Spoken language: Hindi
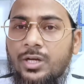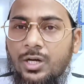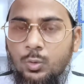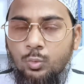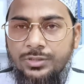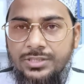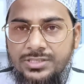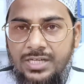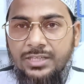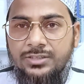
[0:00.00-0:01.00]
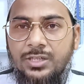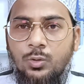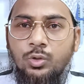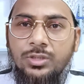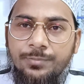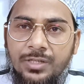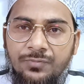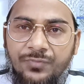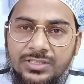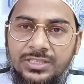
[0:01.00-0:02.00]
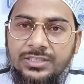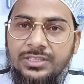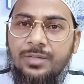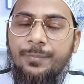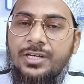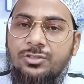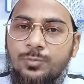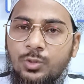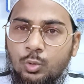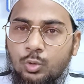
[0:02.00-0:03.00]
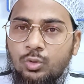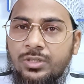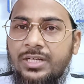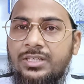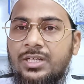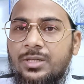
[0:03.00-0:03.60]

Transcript: और वो ये चाहता हो कि मैं फजर की नमाज में उठूंगा